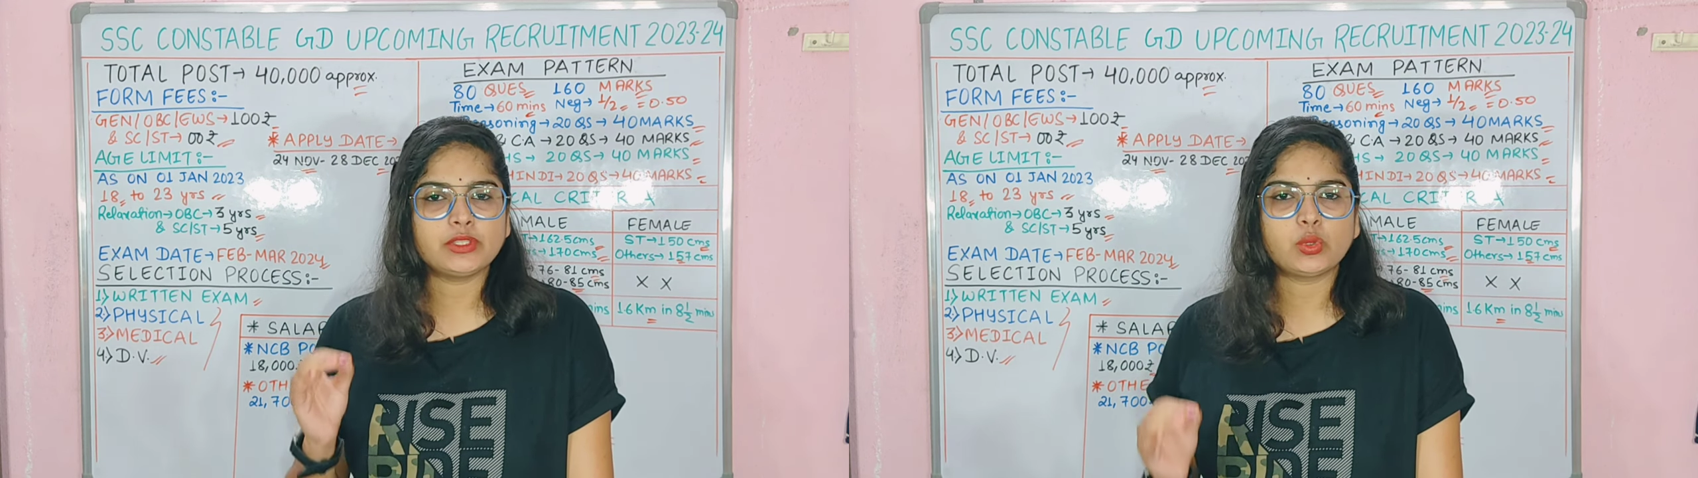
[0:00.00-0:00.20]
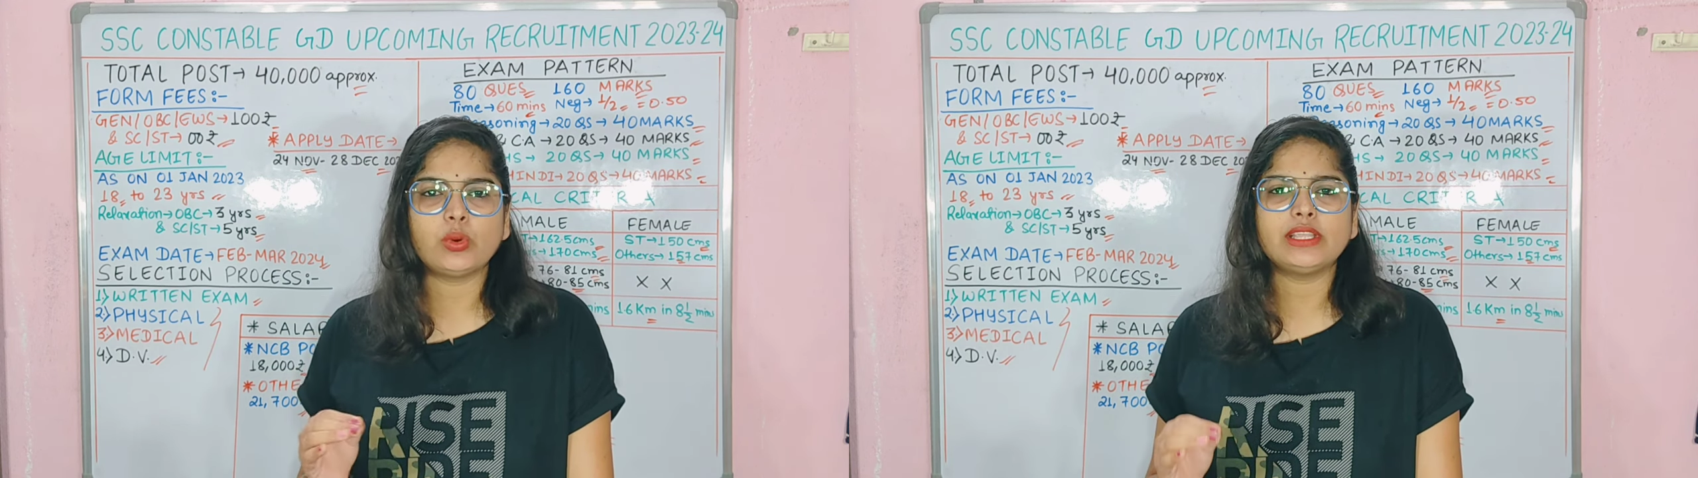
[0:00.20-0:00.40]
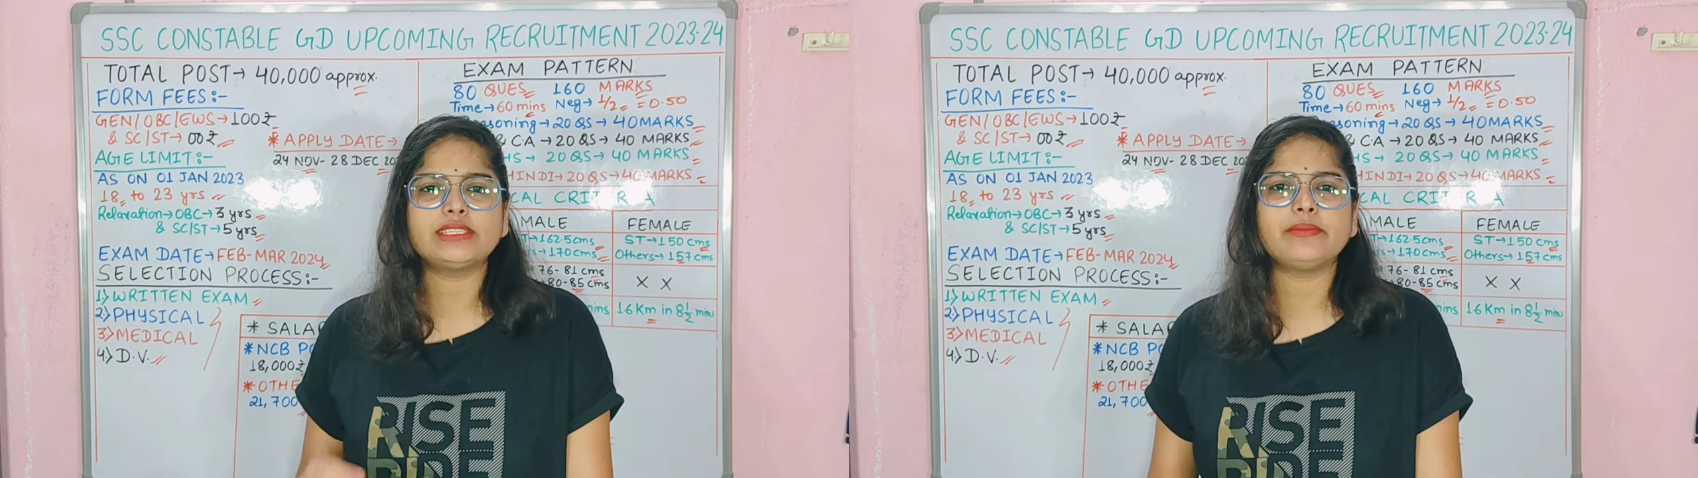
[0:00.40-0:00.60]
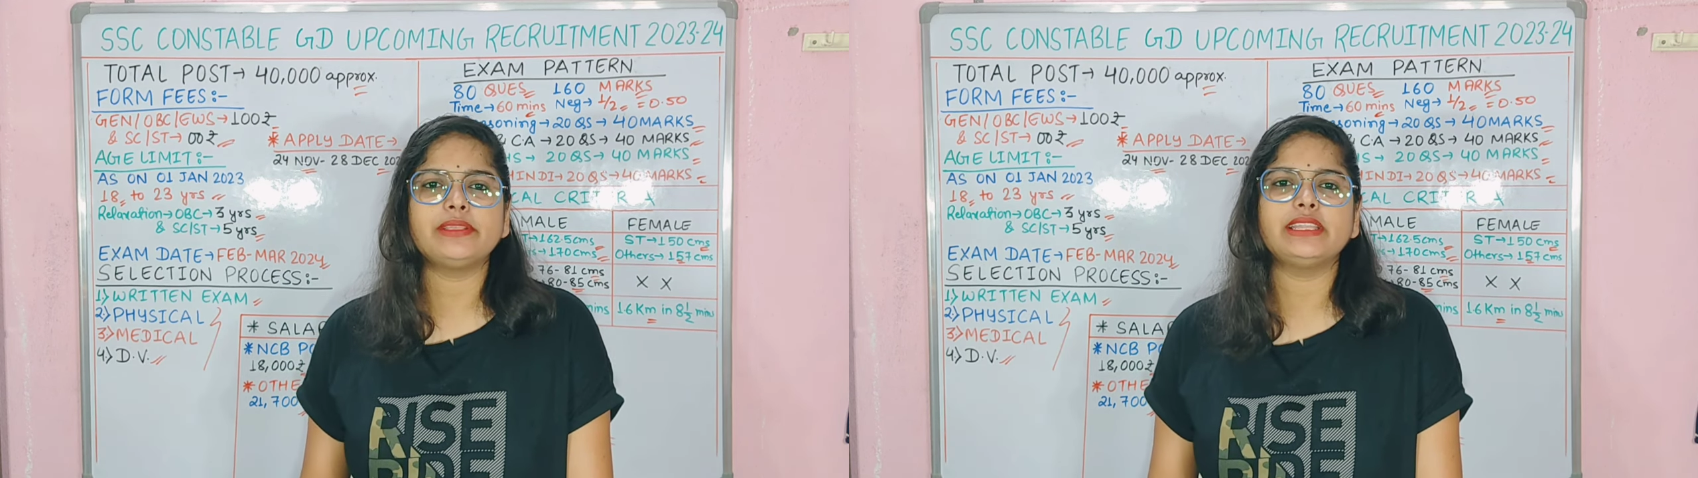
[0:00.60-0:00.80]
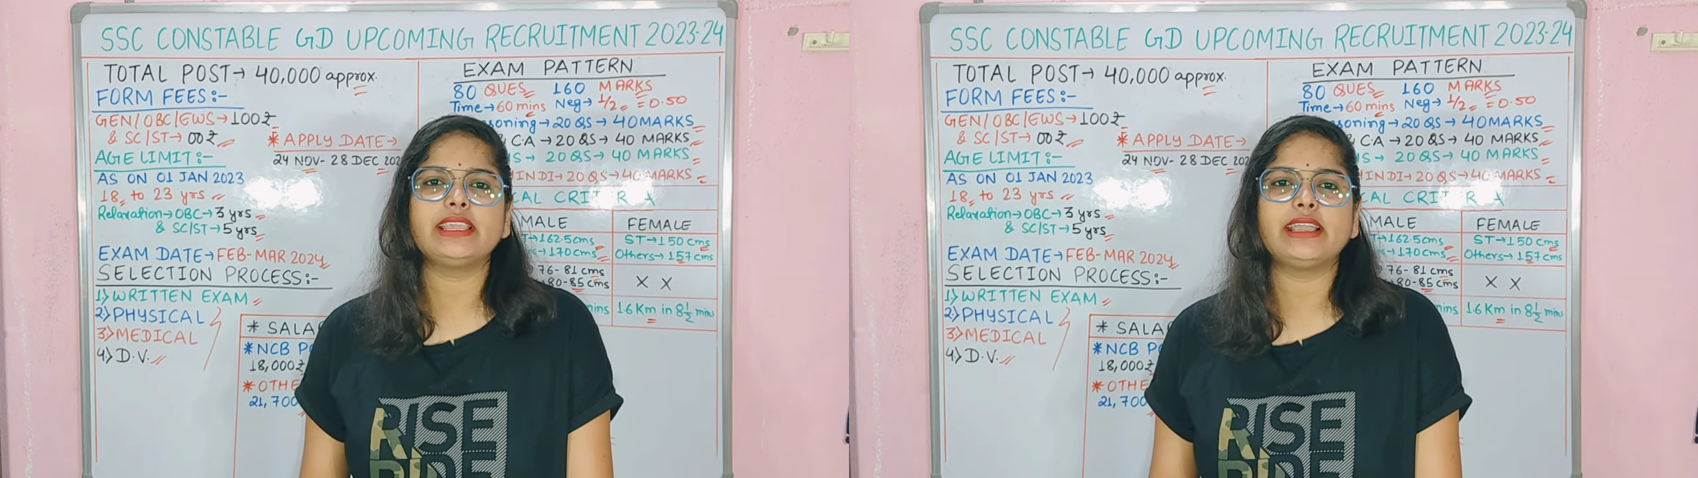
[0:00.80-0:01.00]
में थोड़ी सी
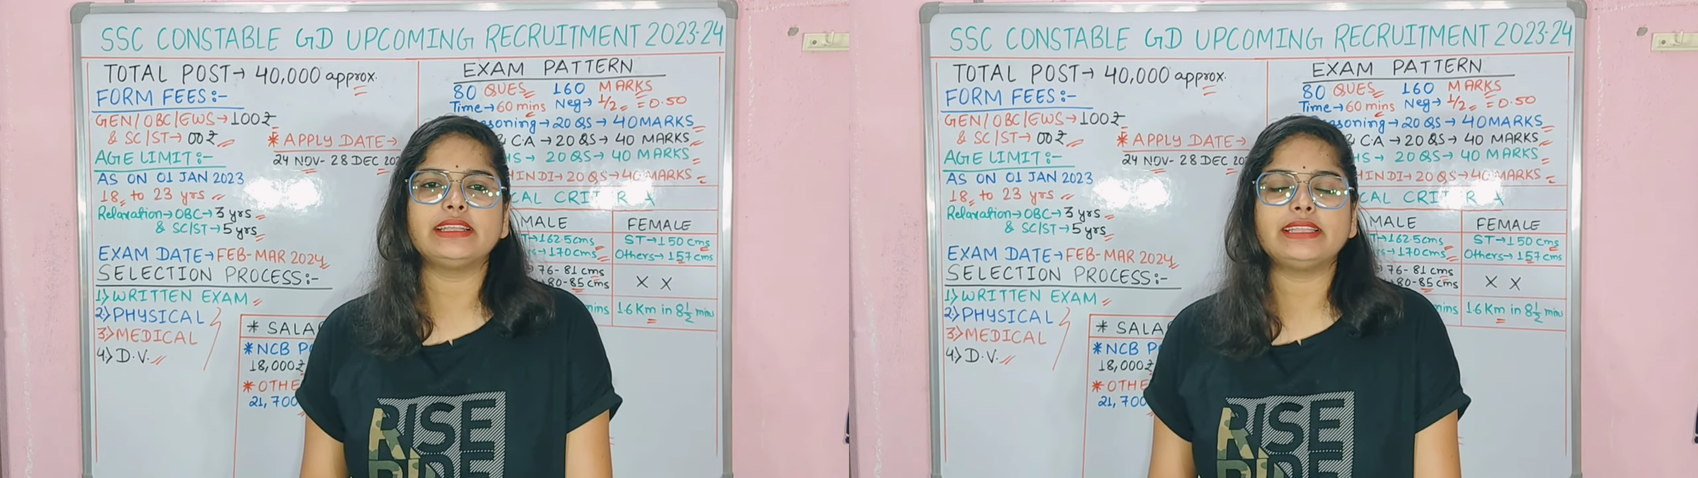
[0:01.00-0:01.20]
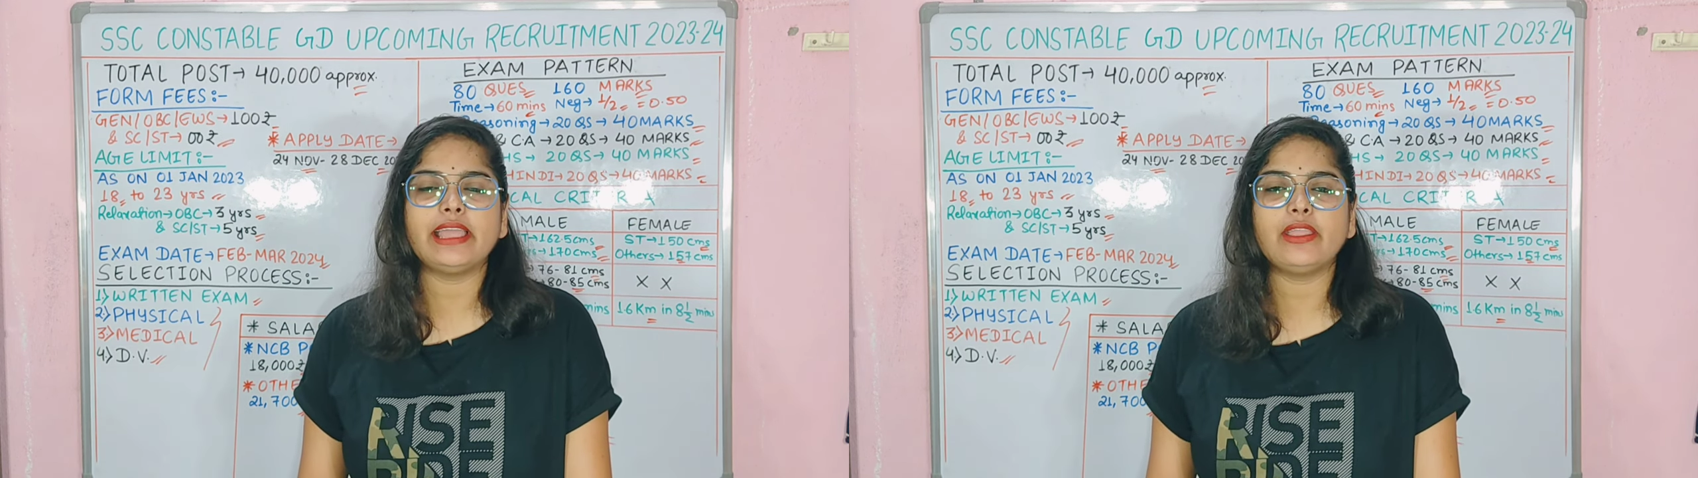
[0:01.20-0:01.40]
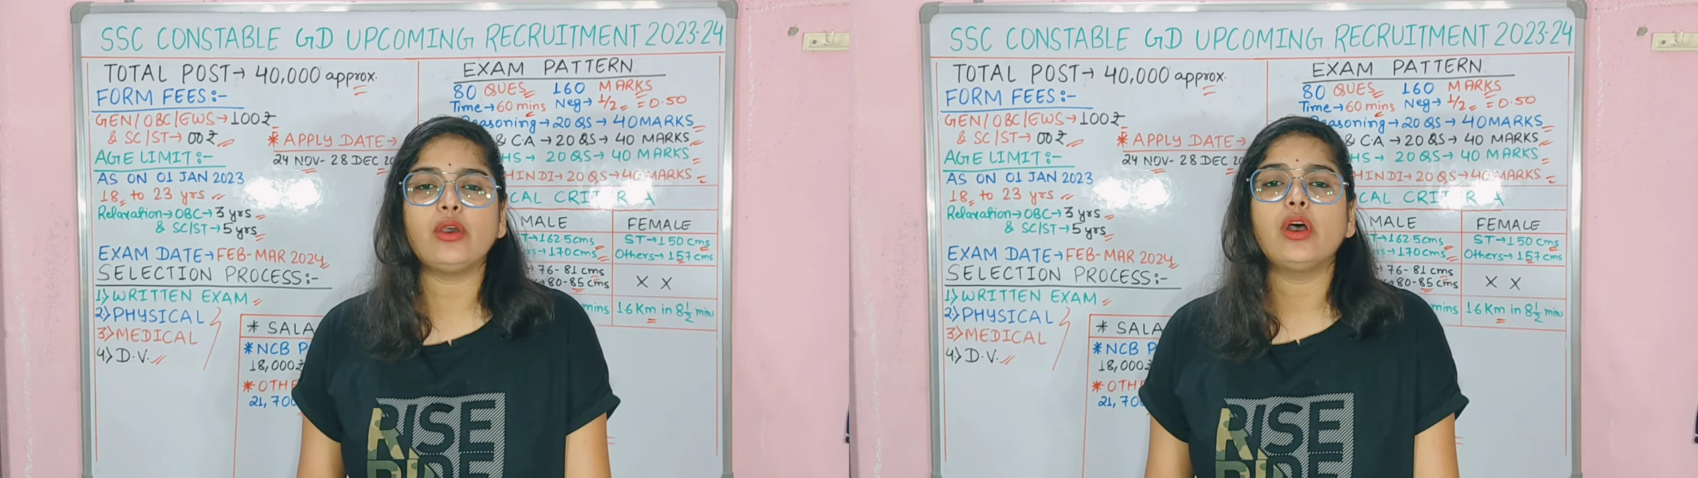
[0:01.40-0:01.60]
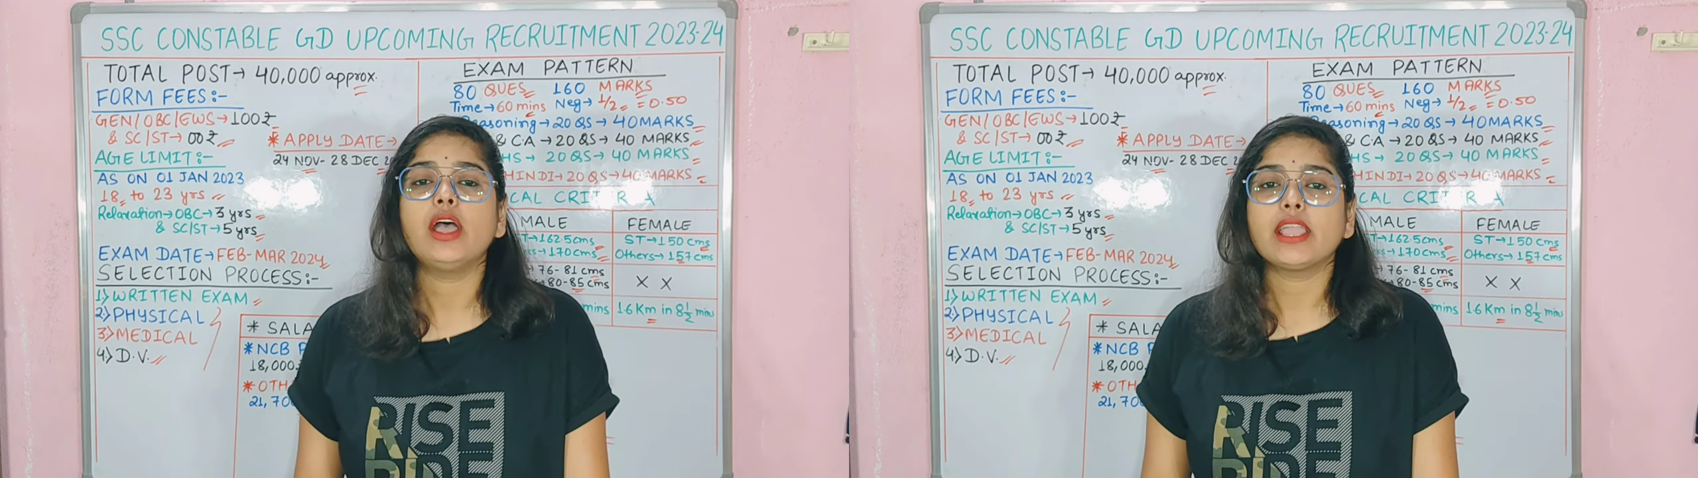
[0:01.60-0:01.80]
भी दिक्कत आई हो